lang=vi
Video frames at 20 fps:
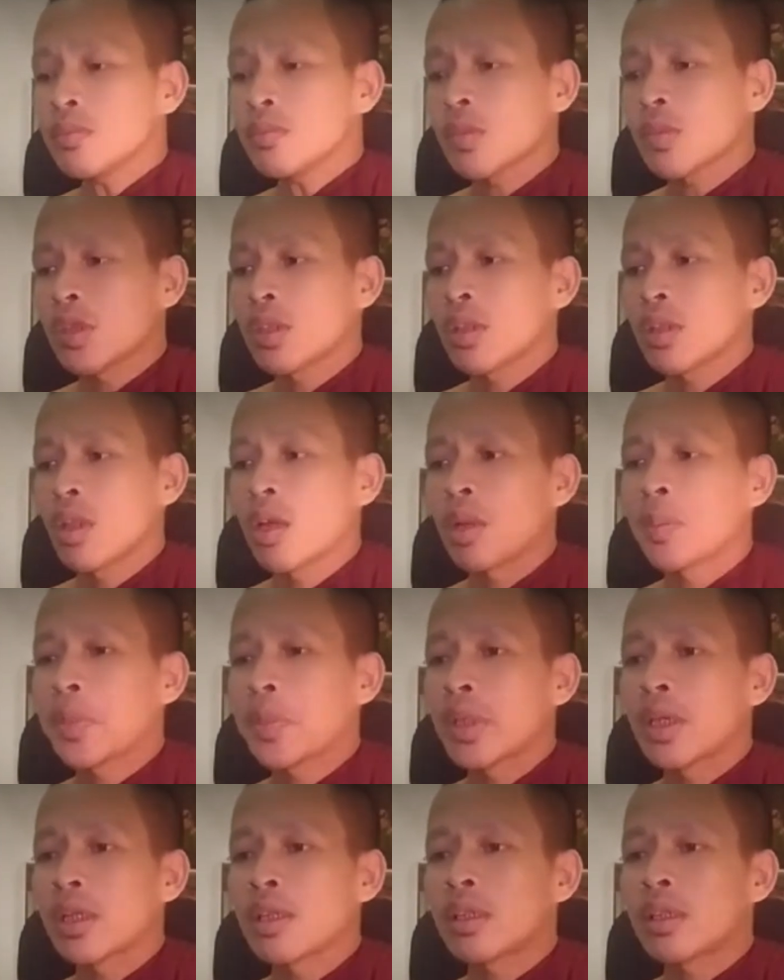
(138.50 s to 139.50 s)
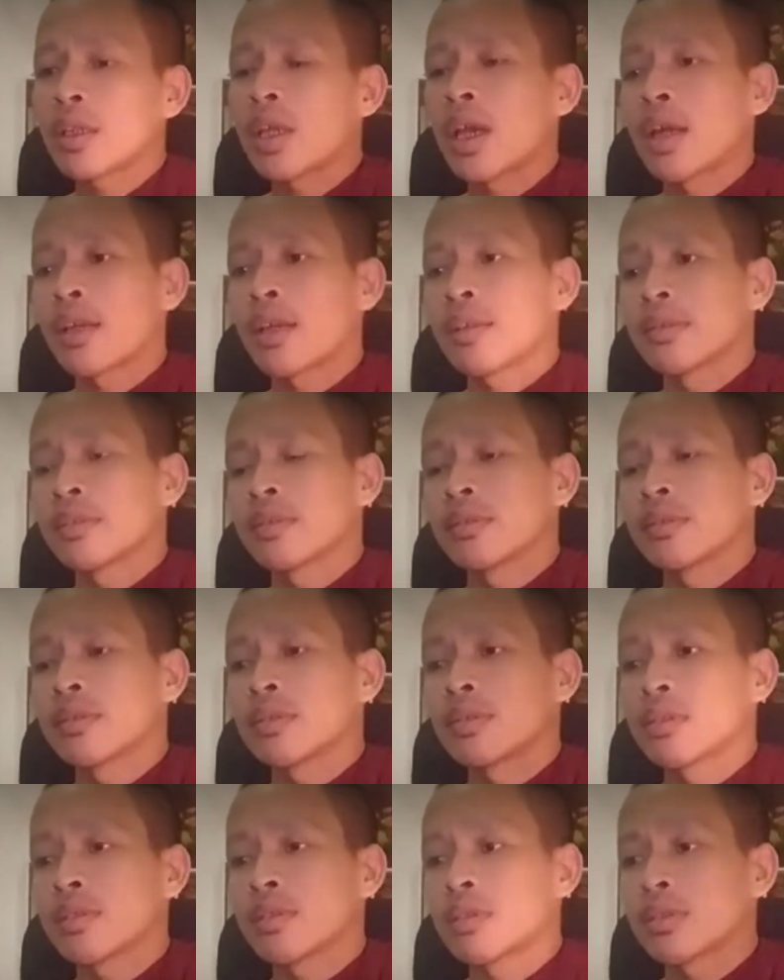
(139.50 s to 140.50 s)
đào pê nè
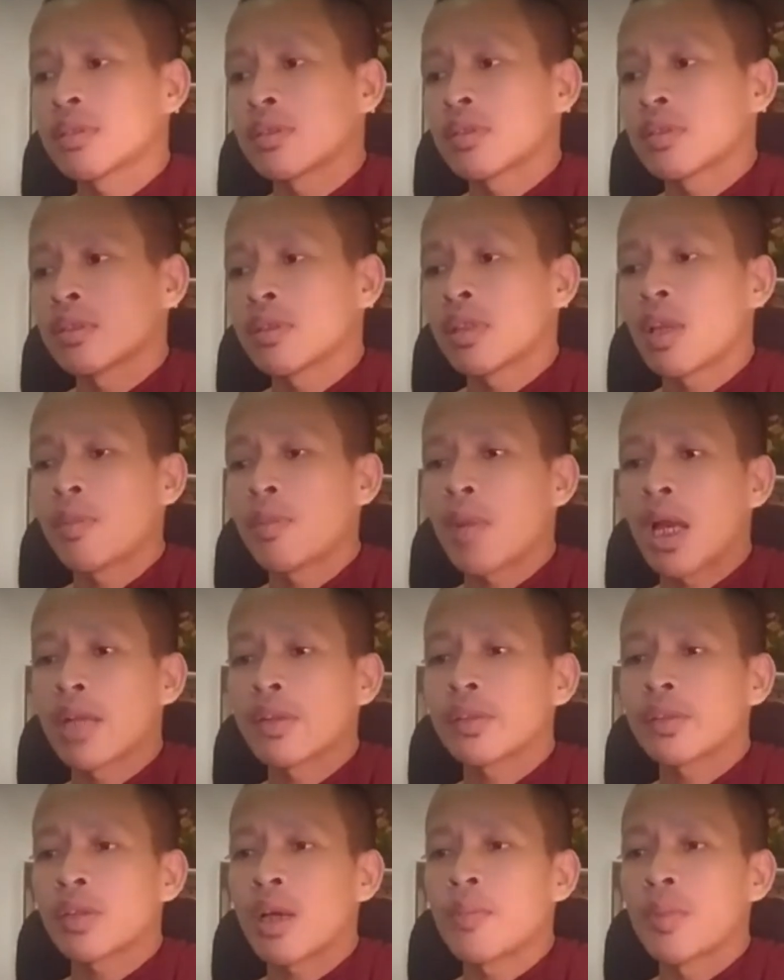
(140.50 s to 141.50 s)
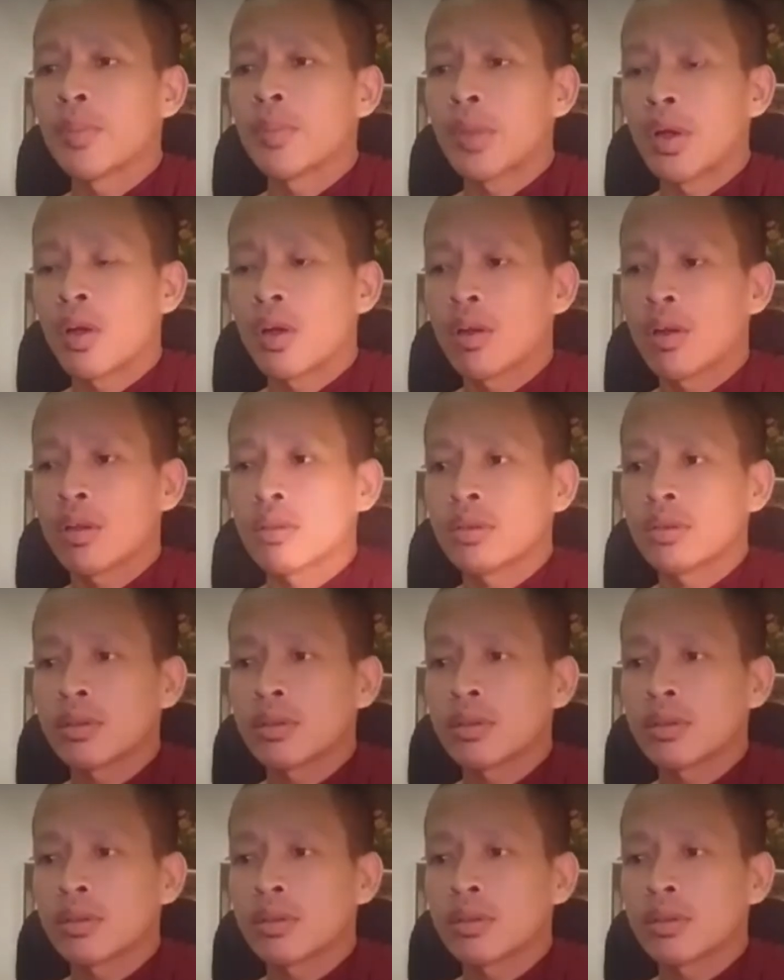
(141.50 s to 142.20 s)
đại ban so mầm non